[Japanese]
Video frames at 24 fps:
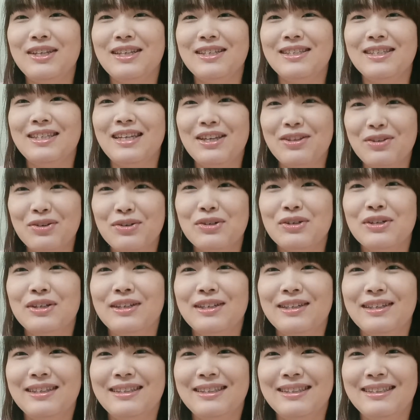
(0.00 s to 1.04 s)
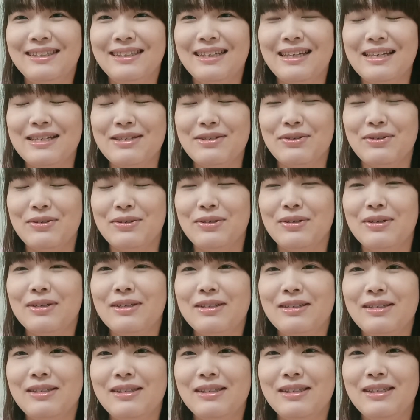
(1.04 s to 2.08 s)
んですけど、あの
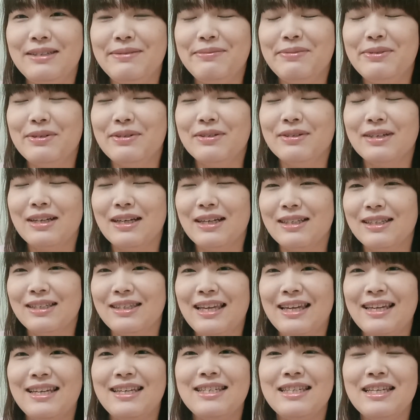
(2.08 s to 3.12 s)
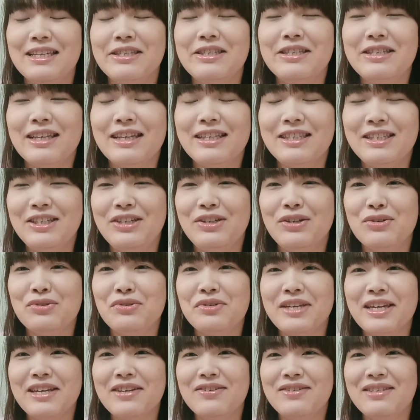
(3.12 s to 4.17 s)
自分が適切な治療を
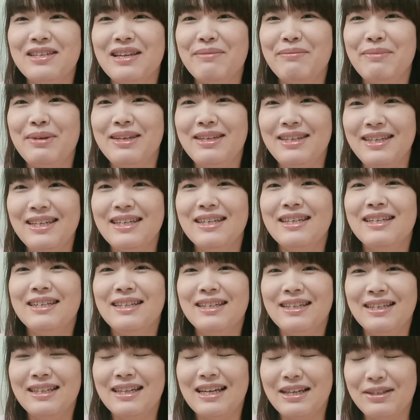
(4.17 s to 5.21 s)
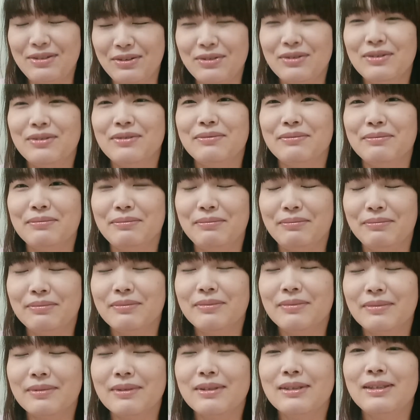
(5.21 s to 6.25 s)
受けるためにあの
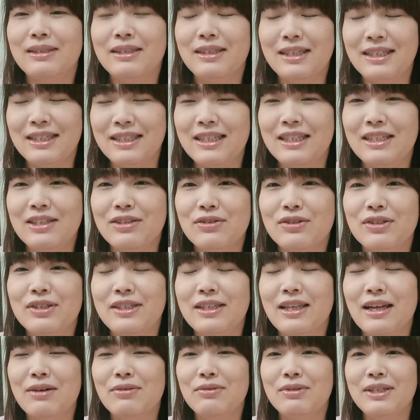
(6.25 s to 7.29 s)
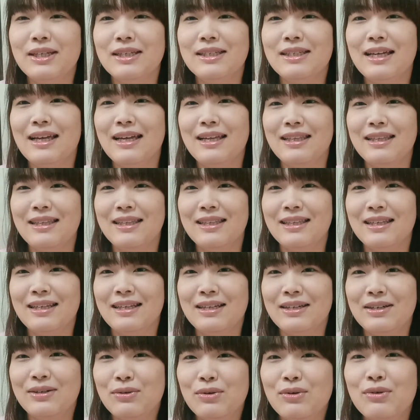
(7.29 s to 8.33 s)
きちんとしたお医者さん
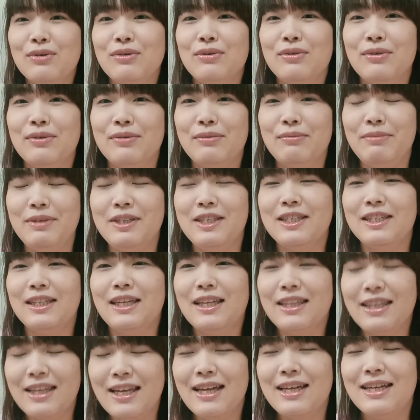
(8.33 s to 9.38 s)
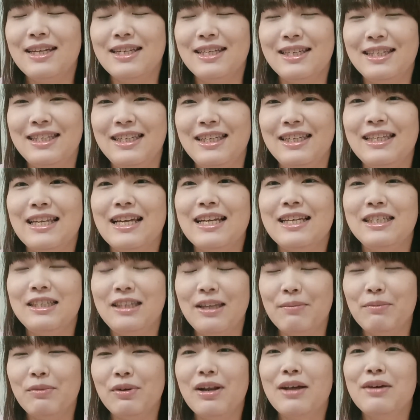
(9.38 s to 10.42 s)
を見つけて診断し
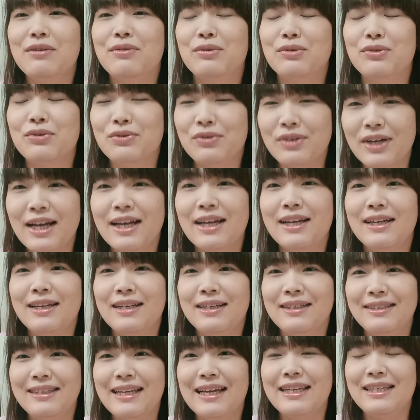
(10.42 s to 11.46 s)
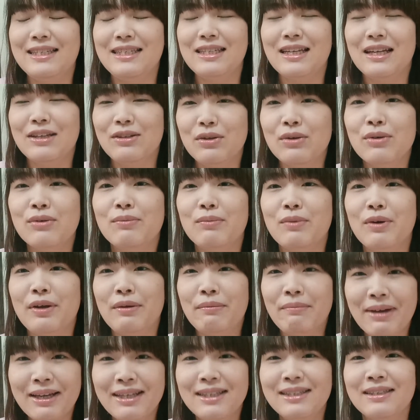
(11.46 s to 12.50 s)
てもらうことが大事だと思
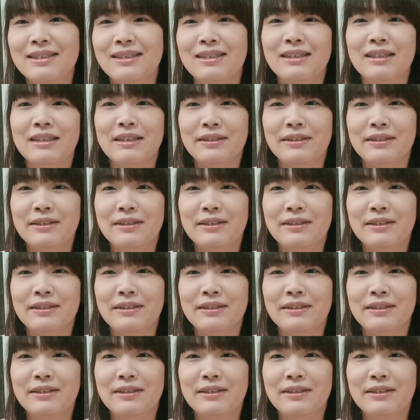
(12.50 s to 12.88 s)
います。